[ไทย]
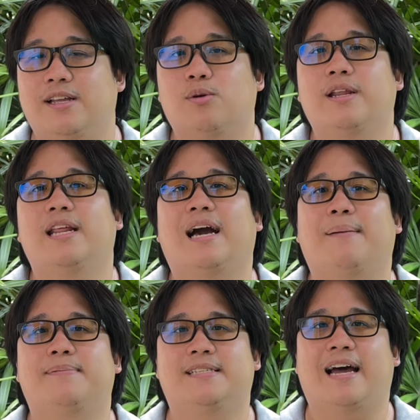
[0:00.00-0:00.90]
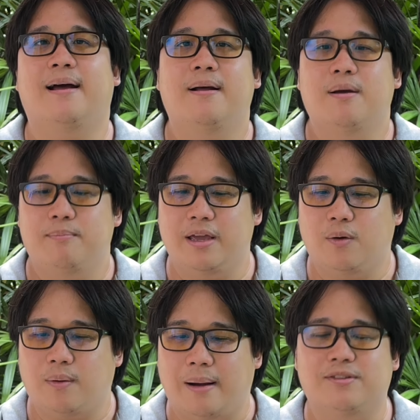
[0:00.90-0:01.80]
ง 4 ตัวนี้นะครับจะมี
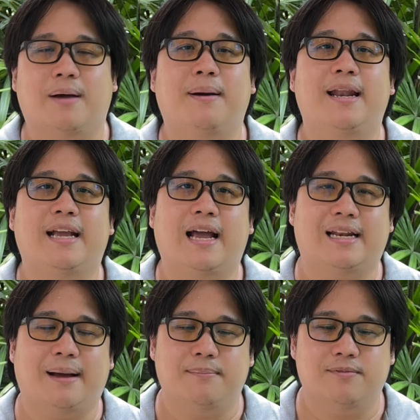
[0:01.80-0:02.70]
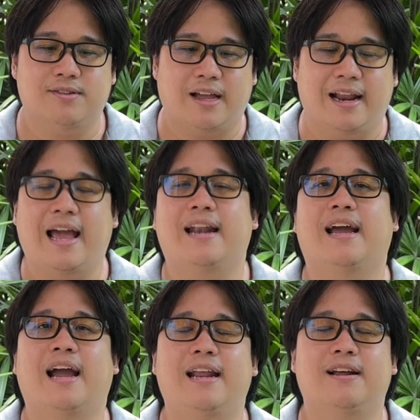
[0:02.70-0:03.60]
ความสามารถในการทำสายแลน
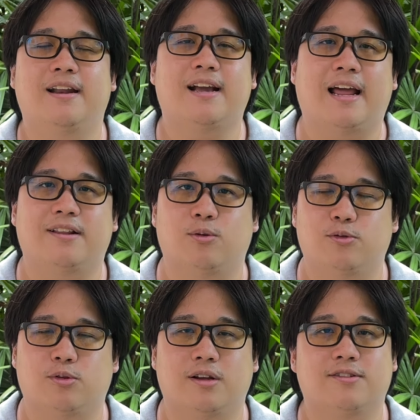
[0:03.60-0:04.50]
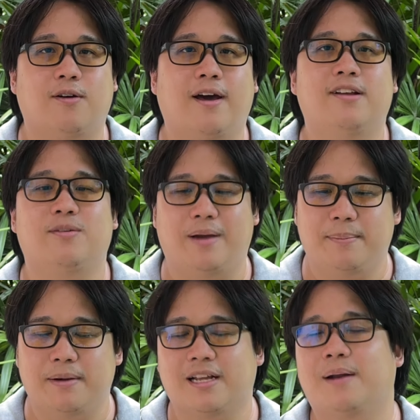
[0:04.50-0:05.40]
เนี่ยให้เดินได้ไกลสูงสุดถึง 250 เมต
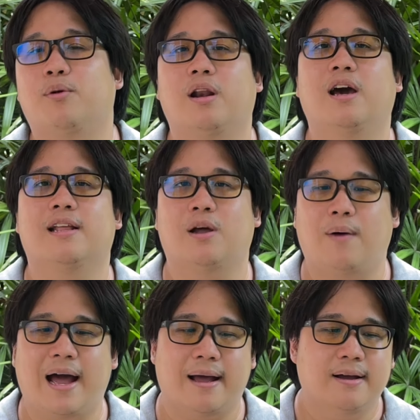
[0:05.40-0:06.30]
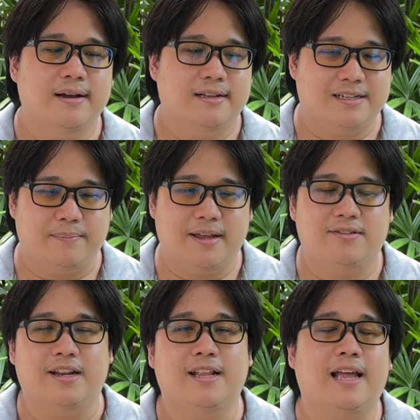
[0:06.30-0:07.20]
รเหมือนกันหมดเลย แต่ว่าจะมี
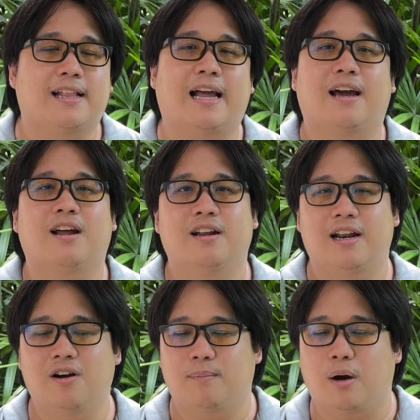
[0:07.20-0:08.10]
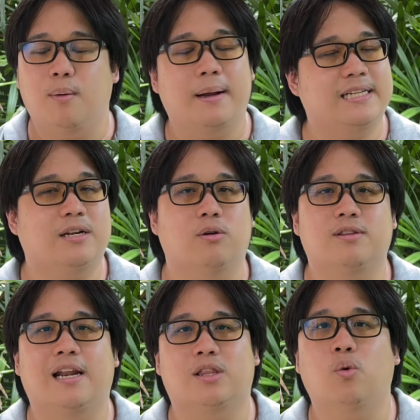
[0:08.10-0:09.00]
สิ่งที่แตกต่างกันคือในเรื่องของ power budget ของ
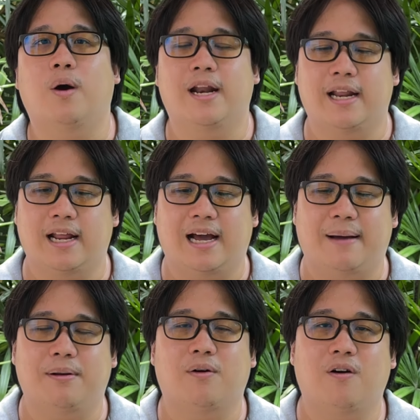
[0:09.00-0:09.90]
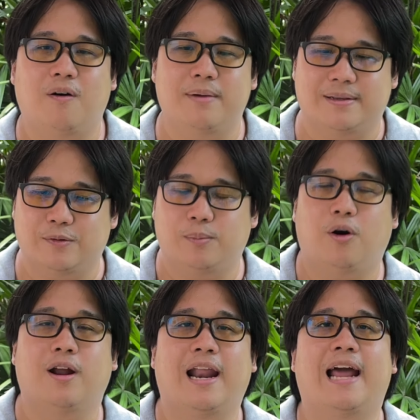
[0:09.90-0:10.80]
แต่ละตัวนั่นเองนะครับแล้วก็มีจำนวน
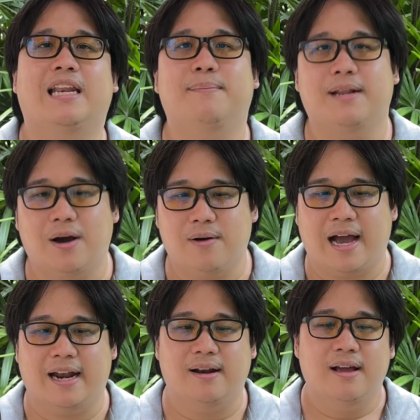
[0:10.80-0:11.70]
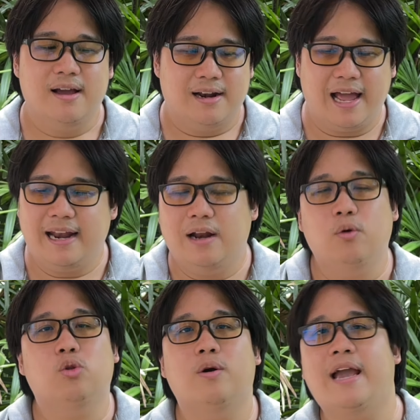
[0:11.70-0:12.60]
พอร์ตแลนที่ไม่เท่ากัน และใน
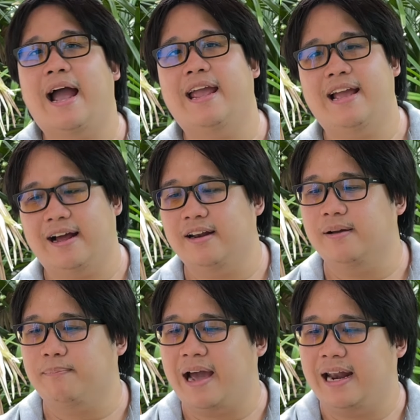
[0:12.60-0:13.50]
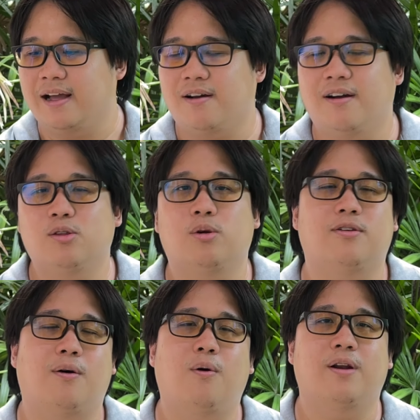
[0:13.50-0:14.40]
รุ่นตัวใหญ่อย่าง 18 แล้วก็ตัว
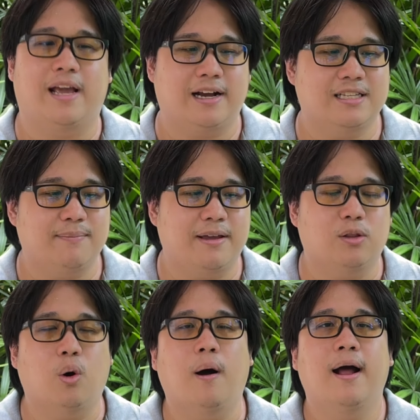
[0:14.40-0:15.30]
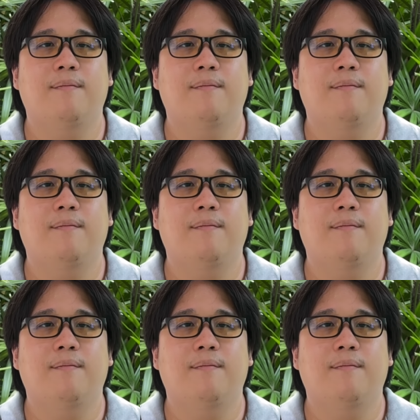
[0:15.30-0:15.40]
26 เนี่ยก็จะมีตัว